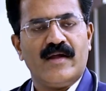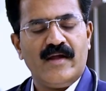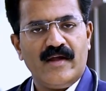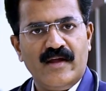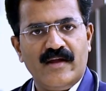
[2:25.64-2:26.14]

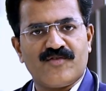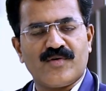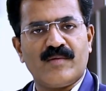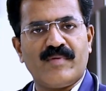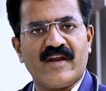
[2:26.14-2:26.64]
ఈ ఈ
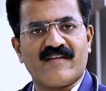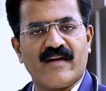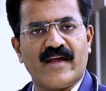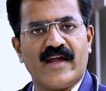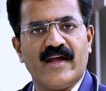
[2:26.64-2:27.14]
షుగర్
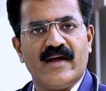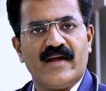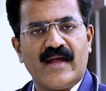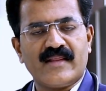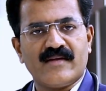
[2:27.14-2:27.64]
పరీక్షల్ని
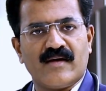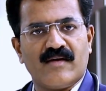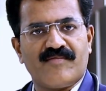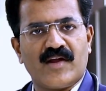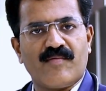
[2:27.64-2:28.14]
ఎంత
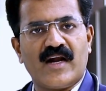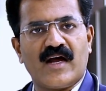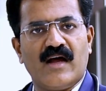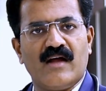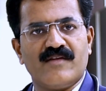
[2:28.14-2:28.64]

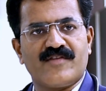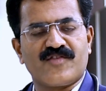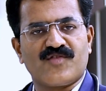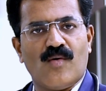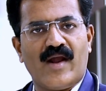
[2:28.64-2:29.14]
ఫ్రీక్వెంట్గా
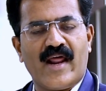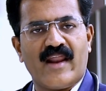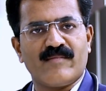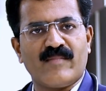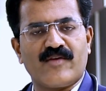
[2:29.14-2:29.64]
చేసుకోవాలి
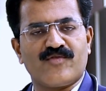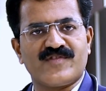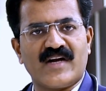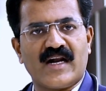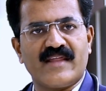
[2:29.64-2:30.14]
అనేది మనం
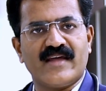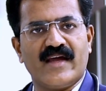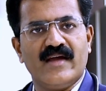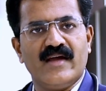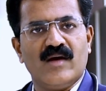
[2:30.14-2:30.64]
చూసినట్లయితే
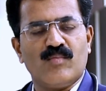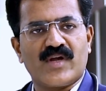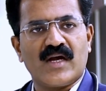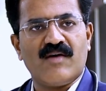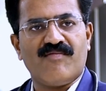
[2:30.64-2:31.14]

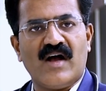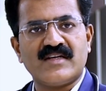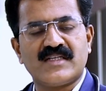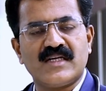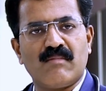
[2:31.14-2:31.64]
ముఖ్యంగా
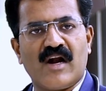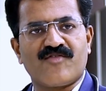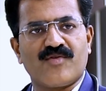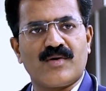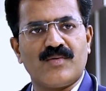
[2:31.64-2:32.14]
ఫాస్టింగ్
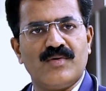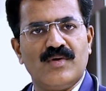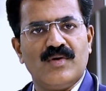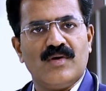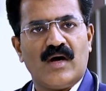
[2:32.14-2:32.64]
బ్లడ్ షుగరు
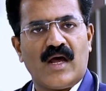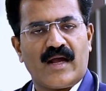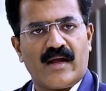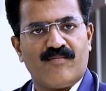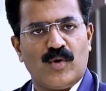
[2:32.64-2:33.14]

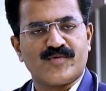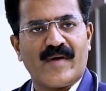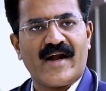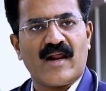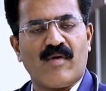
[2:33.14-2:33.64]
అలాగే పోస్ట్
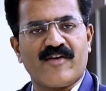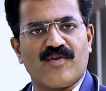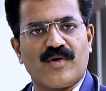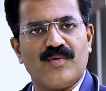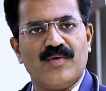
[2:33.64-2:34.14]
ప్యాండల్ బ్లడ్
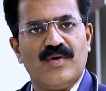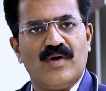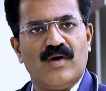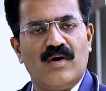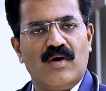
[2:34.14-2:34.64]
షుగరు
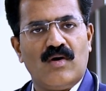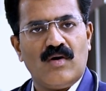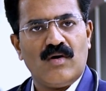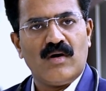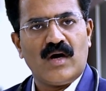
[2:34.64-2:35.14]

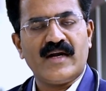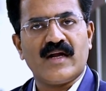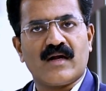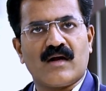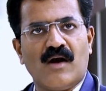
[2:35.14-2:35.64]

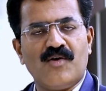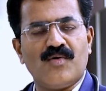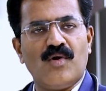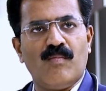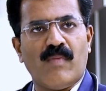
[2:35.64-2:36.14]
అంటే
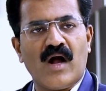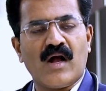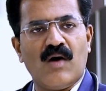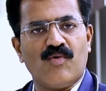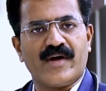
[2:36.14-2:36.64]
కంట్రోల్
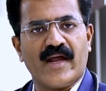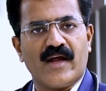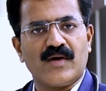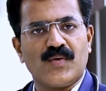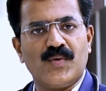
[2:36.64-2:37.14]
బాగా ఉంటే
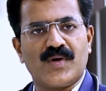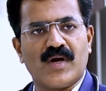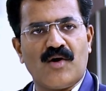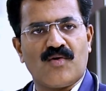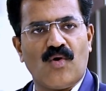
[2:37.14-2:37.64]
గుడ్
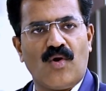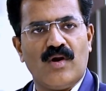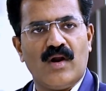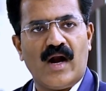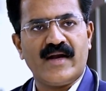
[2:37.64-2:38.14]
కంట్రోల్
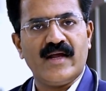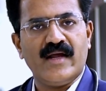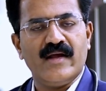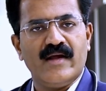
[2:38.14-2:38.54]
అంటే